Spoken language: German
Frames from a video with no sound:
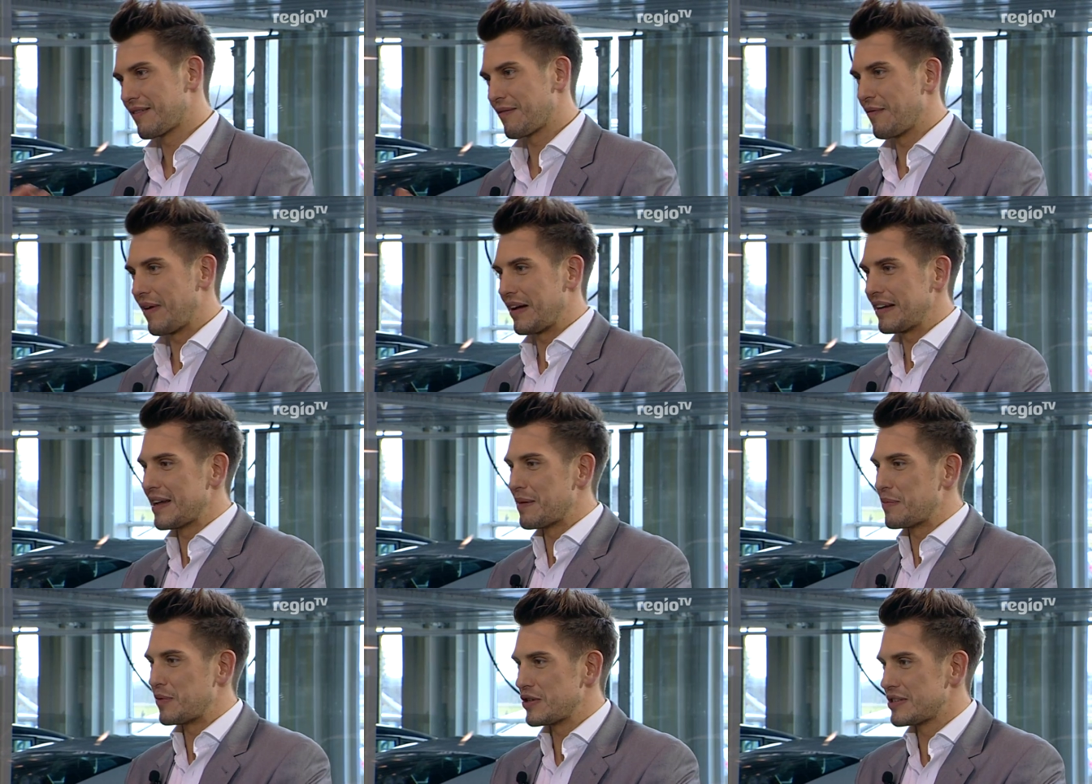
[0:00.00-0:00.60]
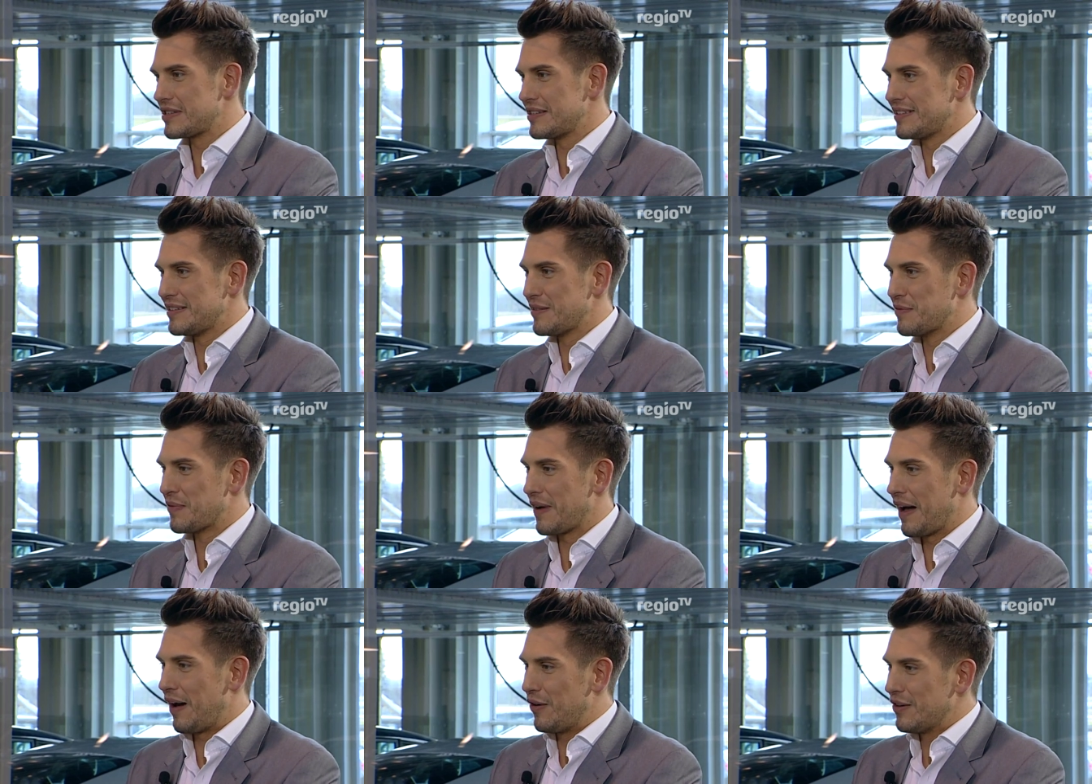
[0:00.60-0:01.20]
waren da plötzlich die
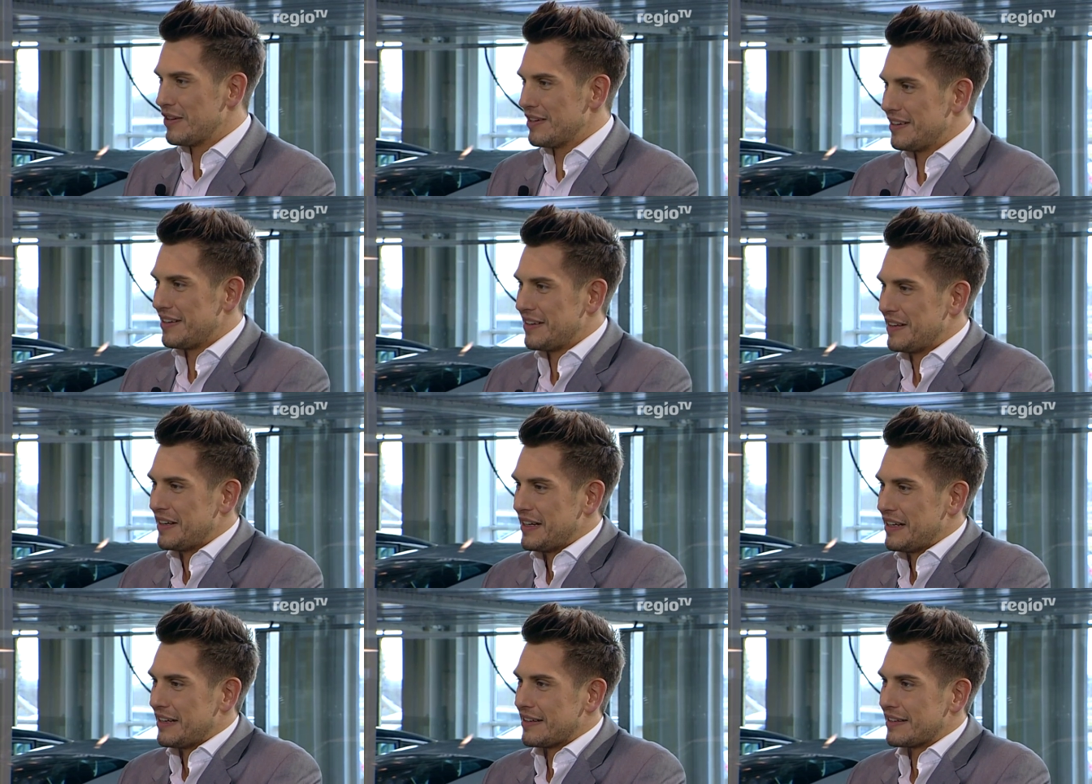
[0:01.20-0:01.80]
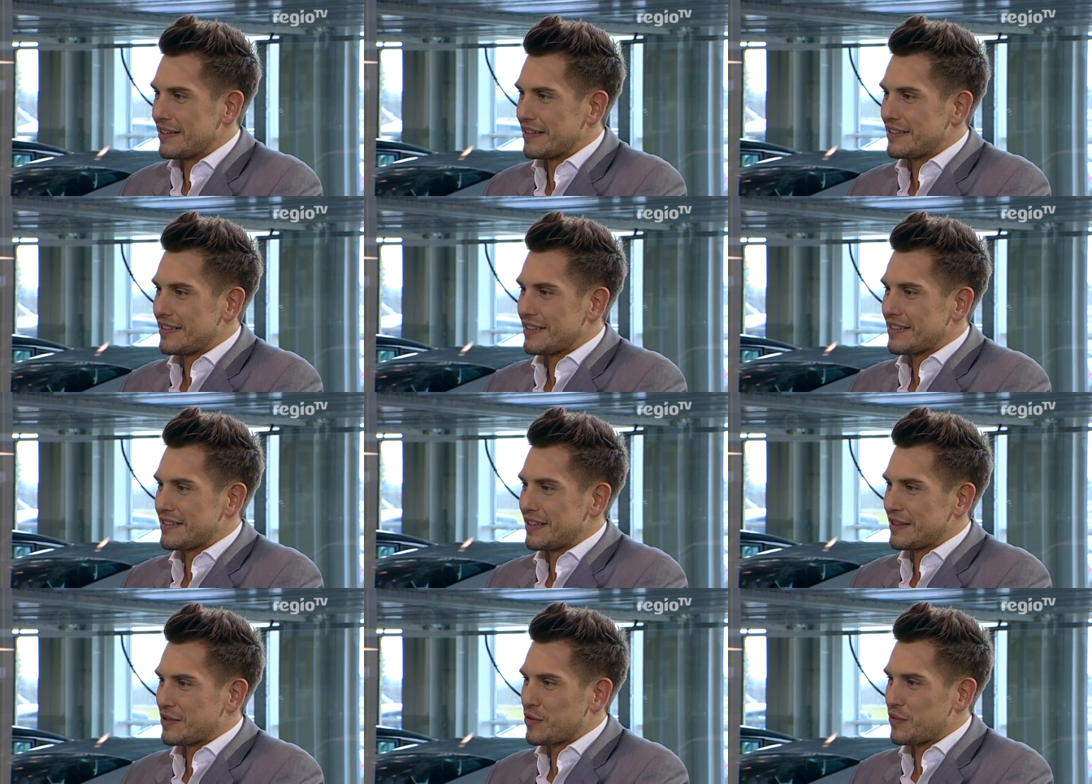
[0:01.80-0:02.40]
Frauen, äh, die
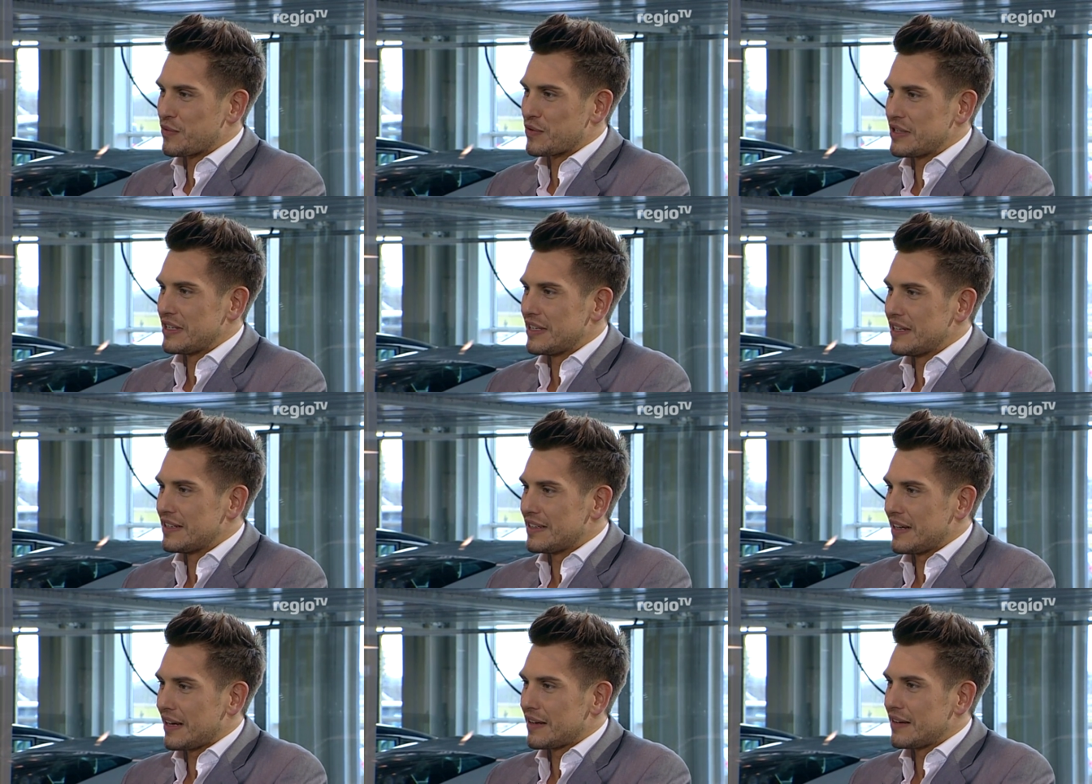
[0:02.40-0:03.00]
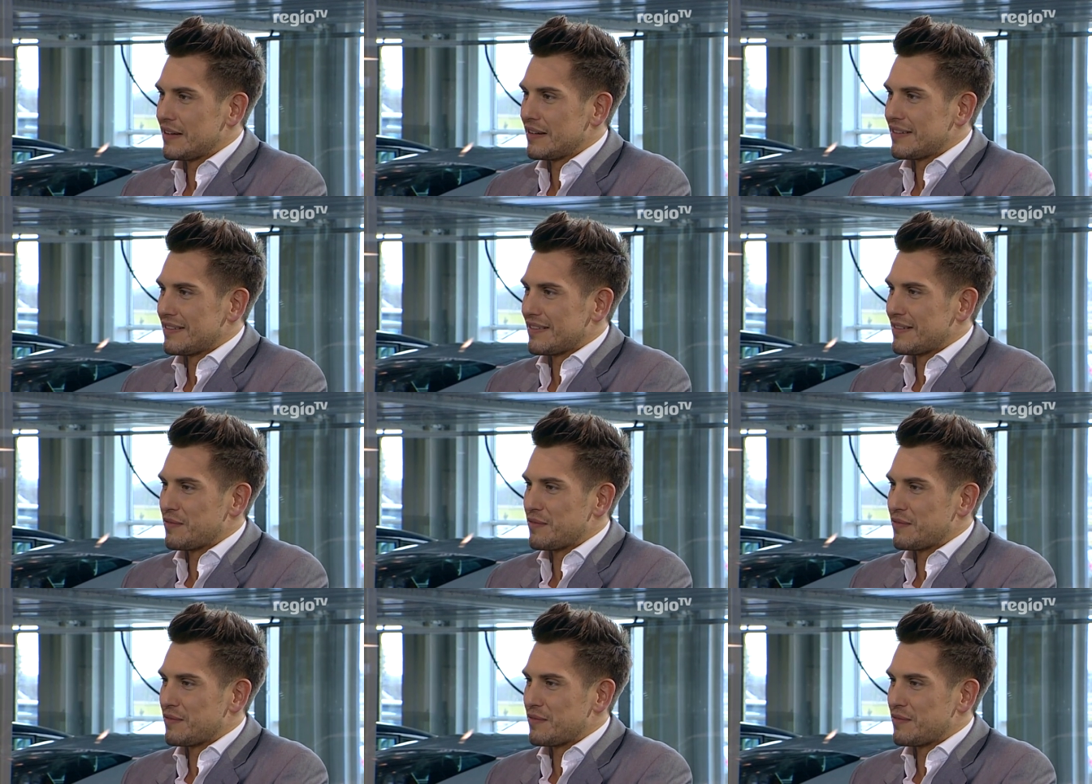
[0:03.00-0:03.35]
das jetzt so für sich entdecken.